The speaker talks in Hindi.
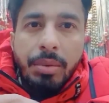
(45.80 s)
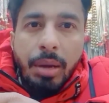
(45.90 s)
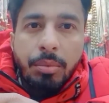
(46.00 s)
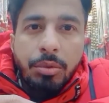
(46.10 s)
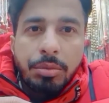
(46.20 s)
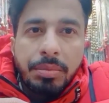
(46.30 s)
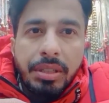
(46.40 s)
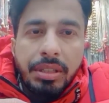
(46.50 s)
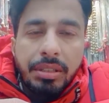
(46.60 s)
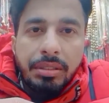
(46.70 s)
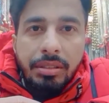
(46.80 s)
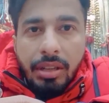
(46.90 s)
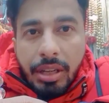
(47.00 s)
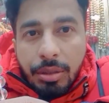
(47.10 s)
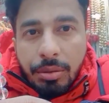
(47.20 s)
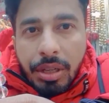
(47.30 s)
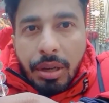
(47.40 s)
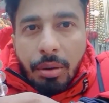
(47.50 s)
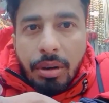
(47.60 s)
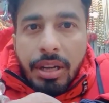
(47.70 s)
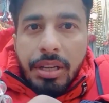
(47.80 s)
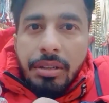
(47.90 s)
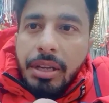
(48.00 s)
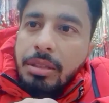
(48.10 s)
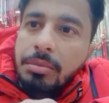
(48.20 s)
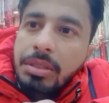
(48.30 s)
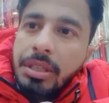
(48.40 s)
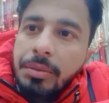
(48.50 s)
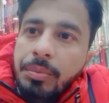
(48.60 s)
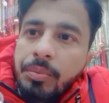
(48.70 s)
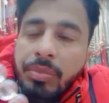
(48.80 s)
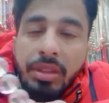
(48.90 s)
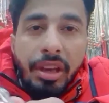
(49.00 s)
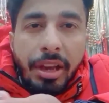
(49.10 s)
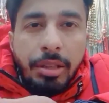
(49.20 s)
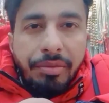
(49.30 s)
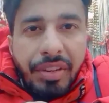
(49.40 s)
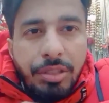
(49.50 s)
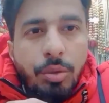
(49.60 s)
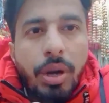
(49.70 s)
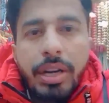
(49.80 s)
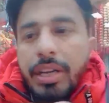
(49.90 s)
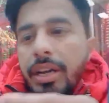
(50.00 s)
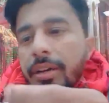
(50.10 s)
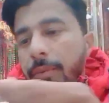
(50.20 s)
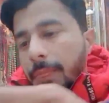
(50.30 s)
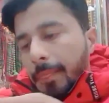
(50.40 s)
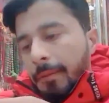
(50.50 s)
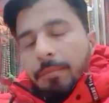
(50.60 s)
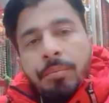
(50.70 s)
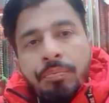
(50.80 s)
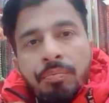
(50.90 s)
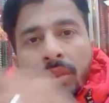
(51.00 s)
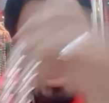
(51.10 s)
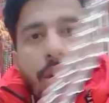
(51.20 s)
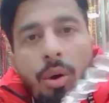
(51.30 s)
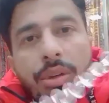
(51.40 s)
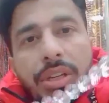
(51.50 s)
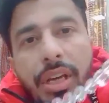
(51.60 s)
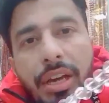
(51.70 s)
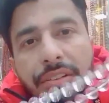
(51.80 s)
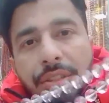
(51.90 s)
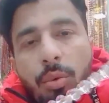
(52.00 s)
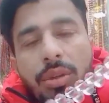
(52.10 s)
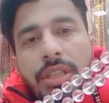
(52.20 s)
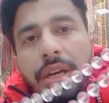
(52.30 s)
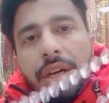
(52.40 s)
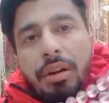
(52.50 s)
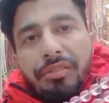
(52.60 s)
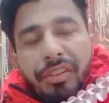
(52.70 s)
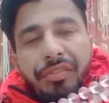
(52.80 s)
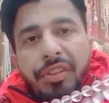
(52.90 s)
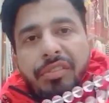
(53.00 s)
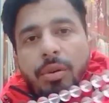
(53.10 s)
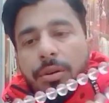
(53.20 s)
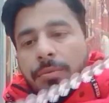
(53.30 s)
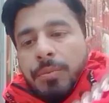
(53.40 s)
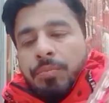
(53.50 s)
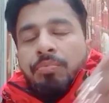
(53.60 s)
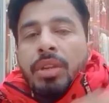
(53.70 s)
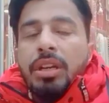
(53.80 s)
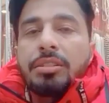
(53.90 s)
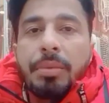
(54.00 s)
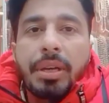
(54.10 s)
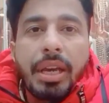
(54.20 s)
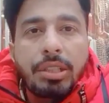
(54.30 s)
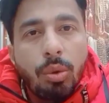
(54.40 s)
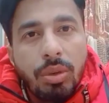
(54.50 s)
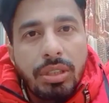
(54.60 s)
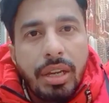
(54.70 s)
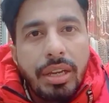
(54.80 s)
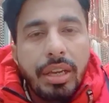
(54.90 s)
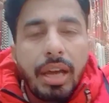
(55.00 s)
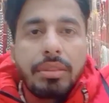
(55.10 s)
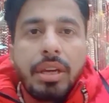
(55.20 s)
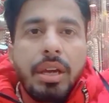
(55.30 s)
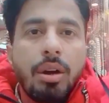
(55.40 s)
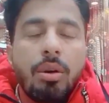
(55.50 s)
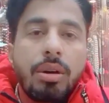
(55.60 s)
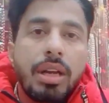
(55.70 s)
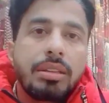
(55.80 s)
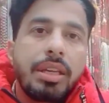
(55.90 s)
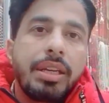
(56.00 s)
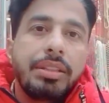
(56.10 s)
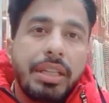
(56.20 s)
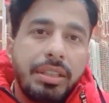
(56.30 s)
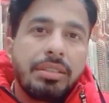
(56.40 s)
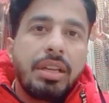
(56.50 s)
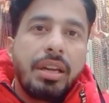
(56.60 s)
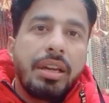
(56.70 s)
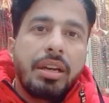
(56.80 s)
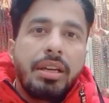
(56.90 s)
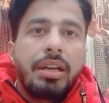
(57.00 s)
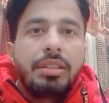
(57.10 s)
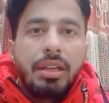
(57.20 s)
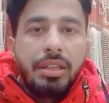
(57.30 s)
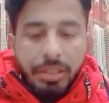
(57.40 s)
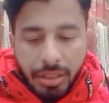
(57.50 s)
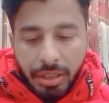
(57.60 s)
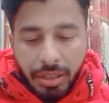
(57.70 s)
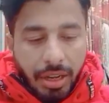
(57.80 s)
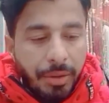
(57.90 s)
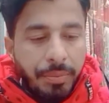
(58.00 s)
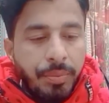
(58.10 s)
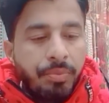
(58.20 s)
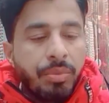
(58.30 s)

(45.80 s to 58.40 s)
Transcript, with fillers: अभी आपको उसमें क्लियर तो दिख रहा होगा लेकिन एकदम से ये एकदम फर्स्ट क्वालिटी का है और ये है चौवन दाने का फिफ्टी फोर इसमें क्या है चौवन दाने के आते हैं और आते हैं तैंतीस दाने का यानी थर्टी थ्री का